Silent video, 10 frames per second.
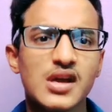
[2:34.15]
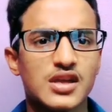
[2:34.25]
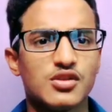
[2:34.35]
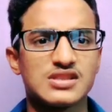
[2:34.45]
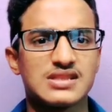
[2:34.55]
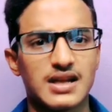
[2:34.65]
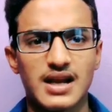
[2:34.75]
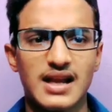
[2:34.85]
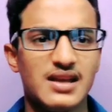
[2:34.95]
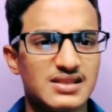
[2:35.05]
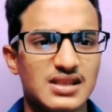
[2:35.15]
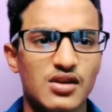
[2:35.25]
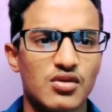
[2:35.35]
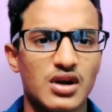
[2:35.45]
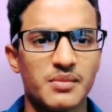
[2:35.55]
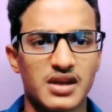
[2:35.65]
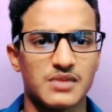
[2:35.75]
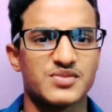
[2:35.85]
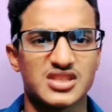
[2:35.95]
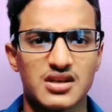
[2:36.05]
ఇది వచ్చేసరికి అలా ఈసీలో కూడా మీకు
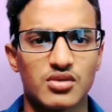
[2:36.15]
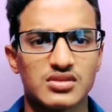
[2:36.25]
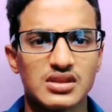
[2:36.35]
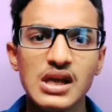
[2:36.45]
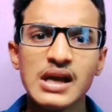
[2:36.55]
రిప్రజెంట్ అవుతుంది